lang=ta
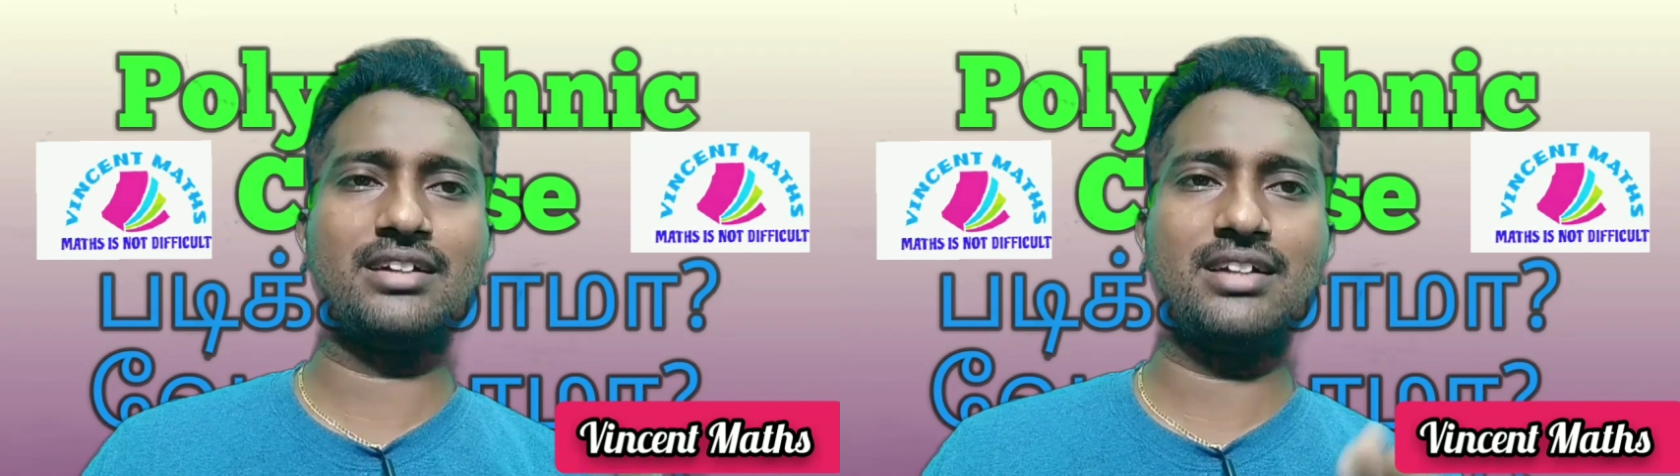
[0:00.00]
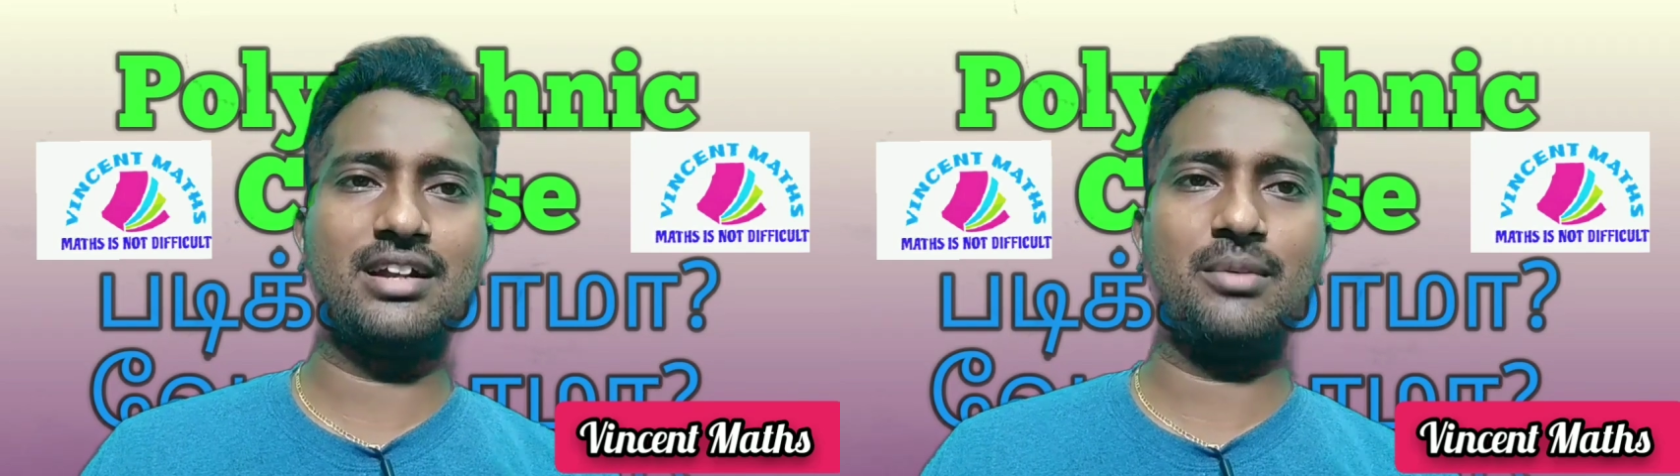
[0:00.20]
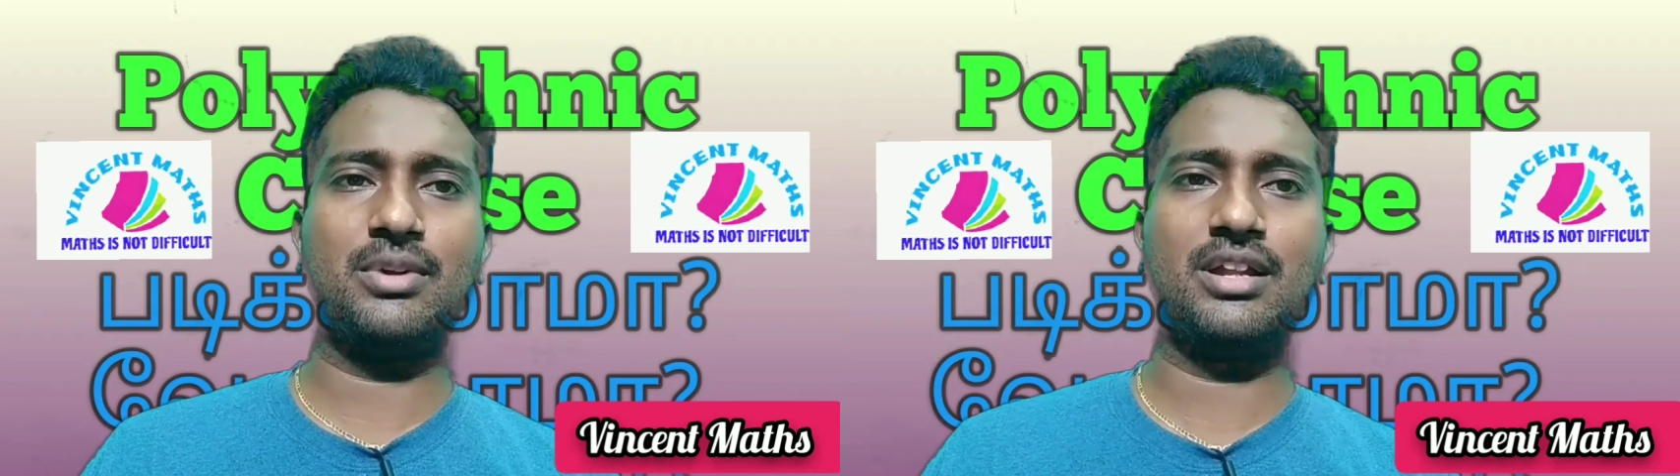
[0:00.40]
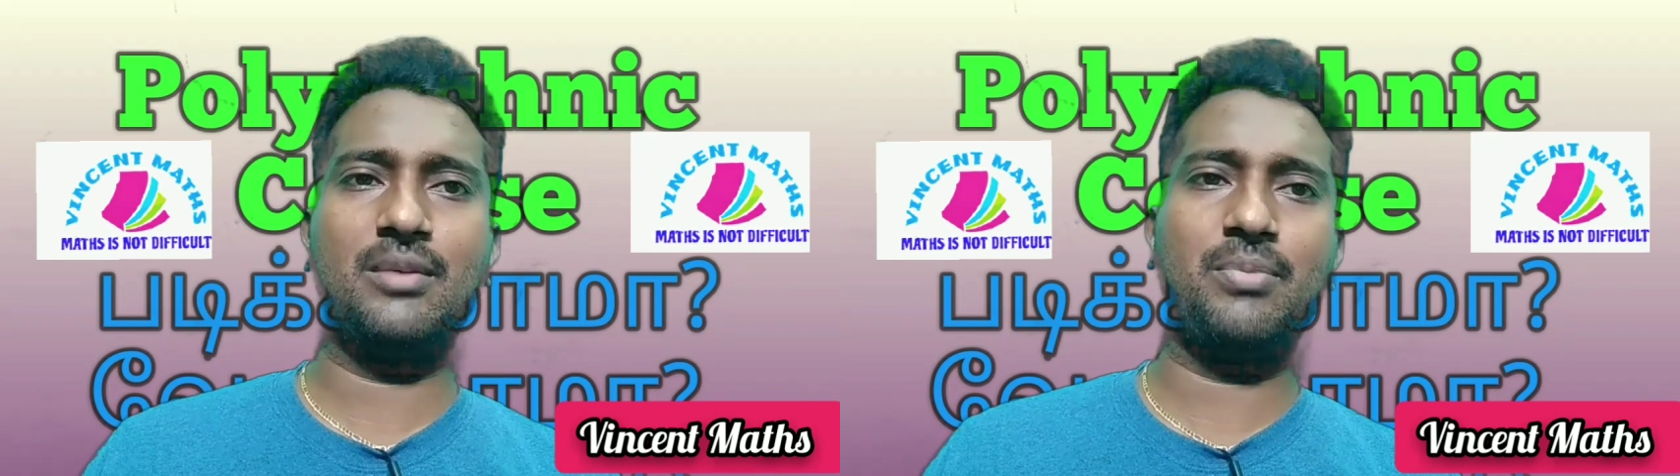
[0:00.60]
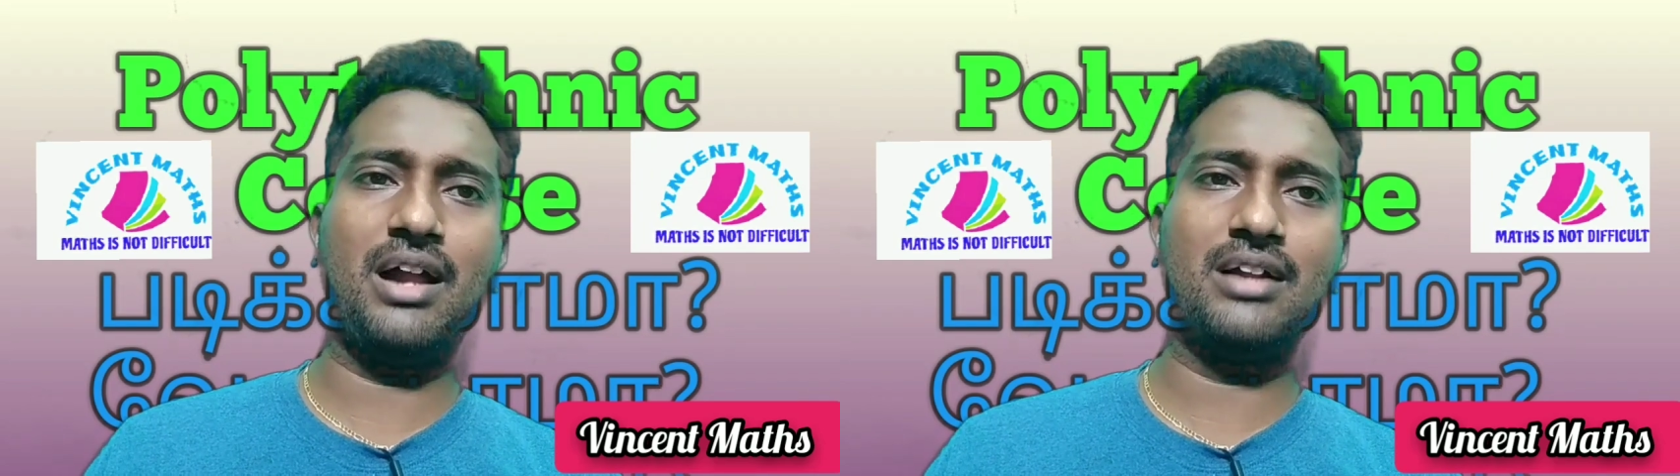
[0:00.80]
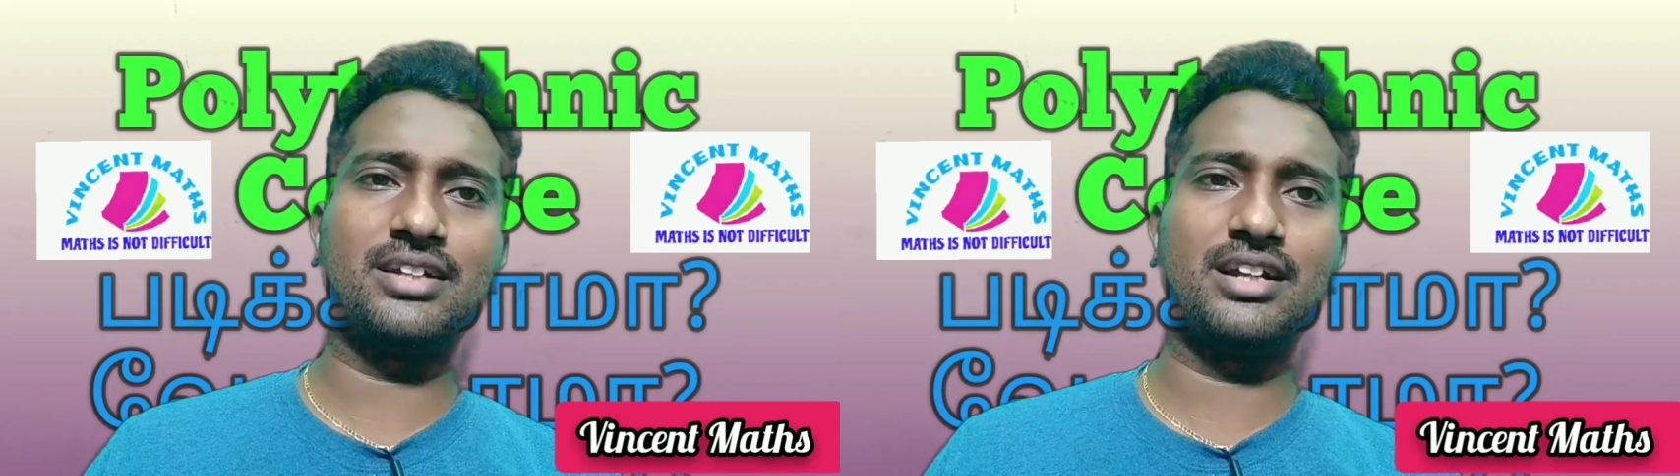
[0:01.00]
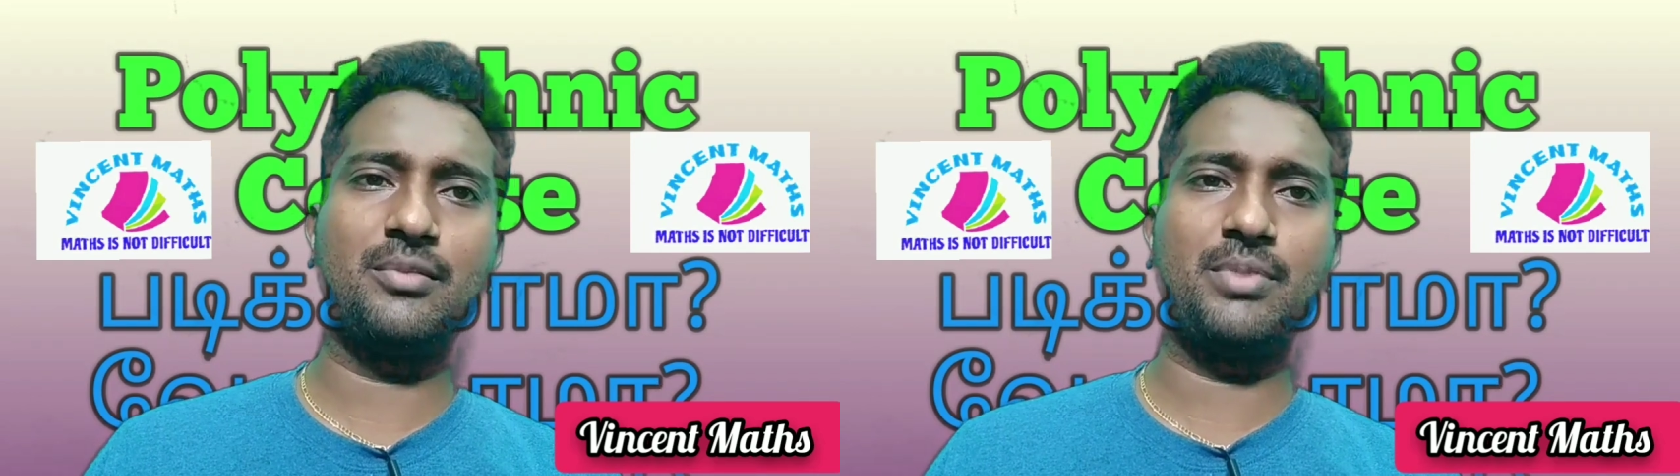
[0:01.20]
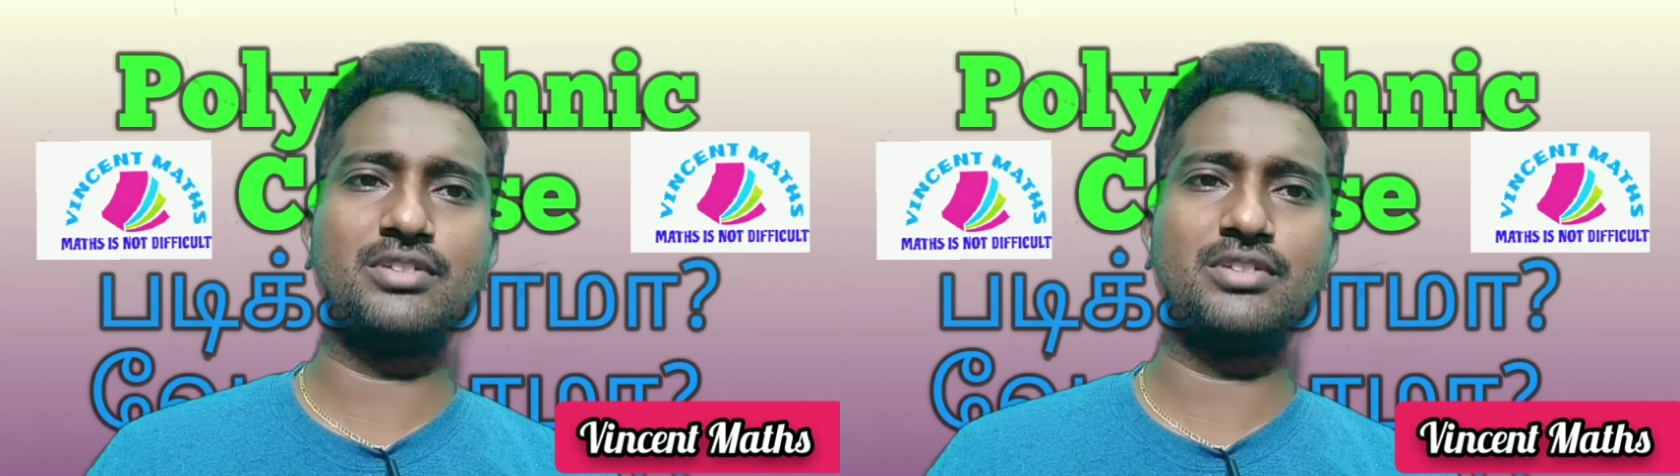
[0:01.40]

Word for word: டேரெக்டாக என்ன பண்ணிடலாம் பாலிடெக்னிக்